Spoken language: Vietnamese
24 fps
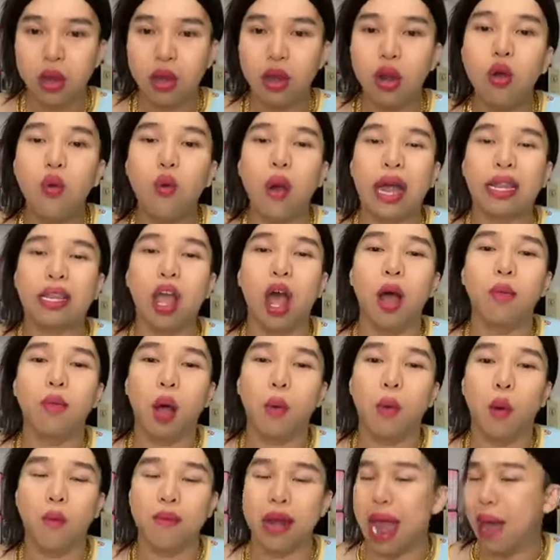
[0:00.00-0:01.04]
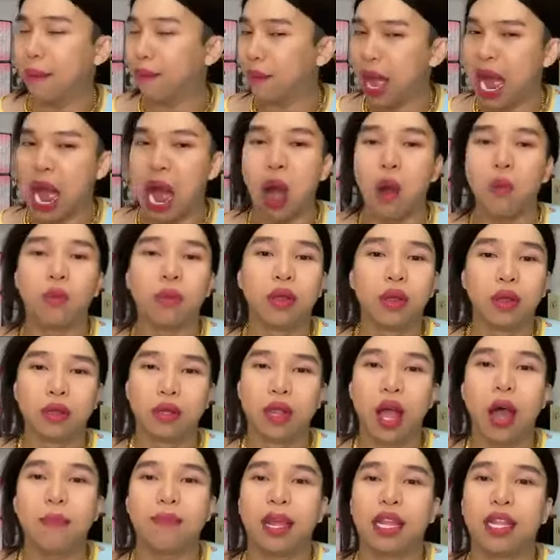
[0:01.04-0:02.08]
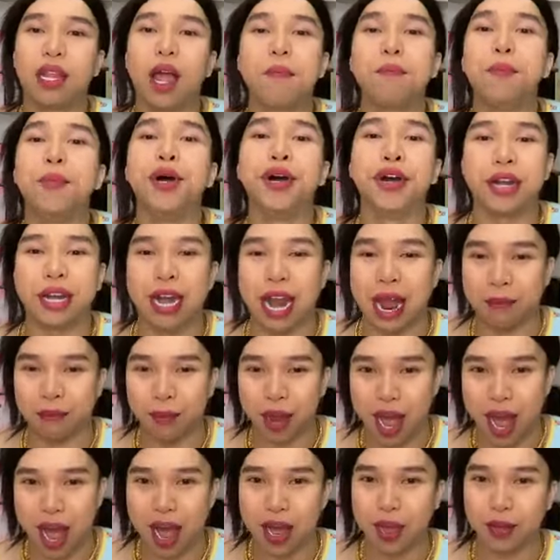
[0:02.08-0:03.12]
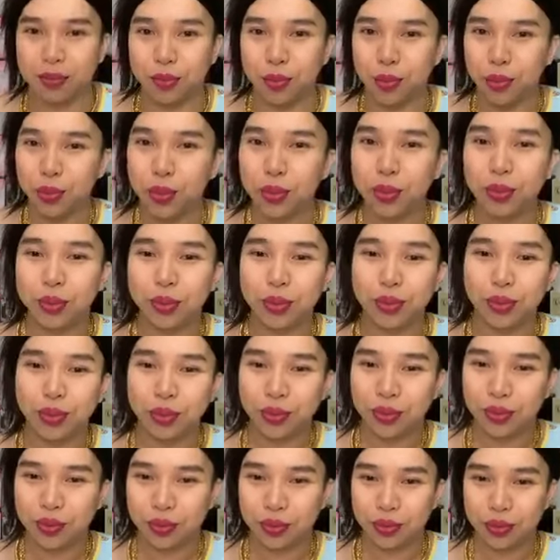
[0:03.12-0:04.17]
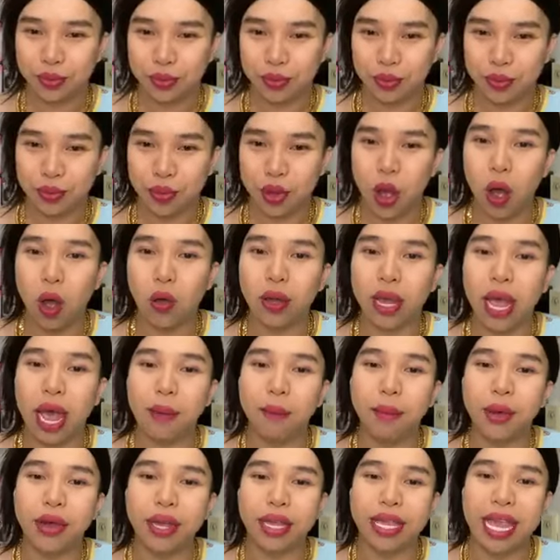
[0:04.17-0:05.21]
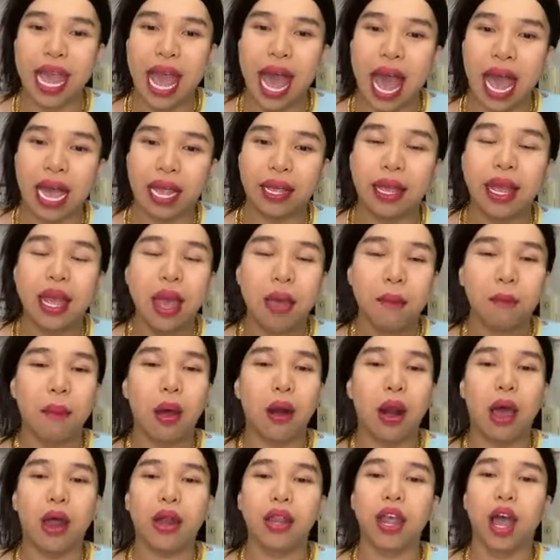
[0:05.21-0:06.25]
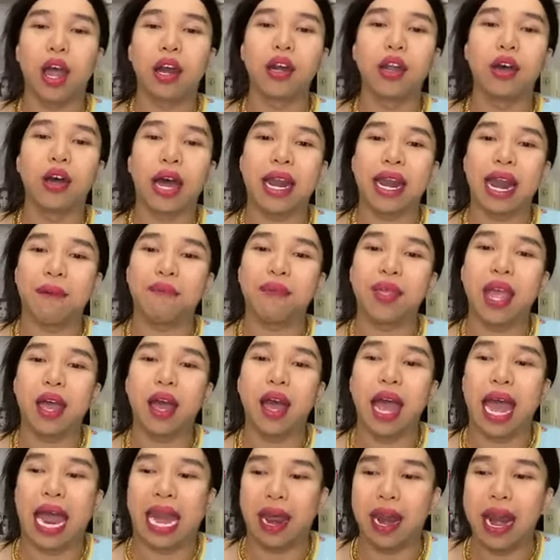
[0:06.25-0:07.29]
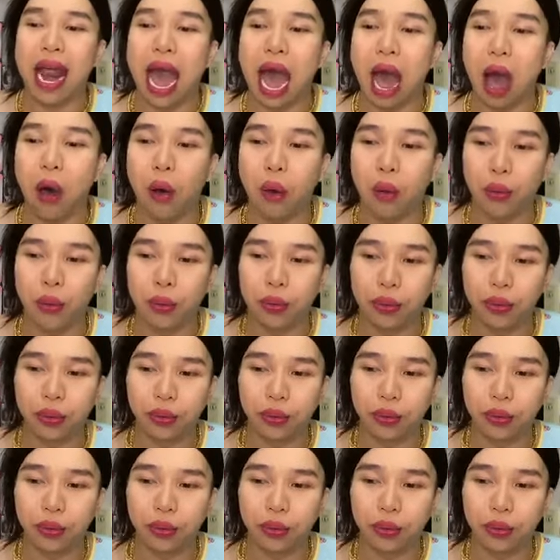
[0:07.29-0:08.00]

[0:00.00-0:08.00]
nước hoa thơm cỡ một năm à không thơm này thơm 10 năm lận ok 10 chai bao lâu anh nhận được anh nam việt ơi anh ở đâu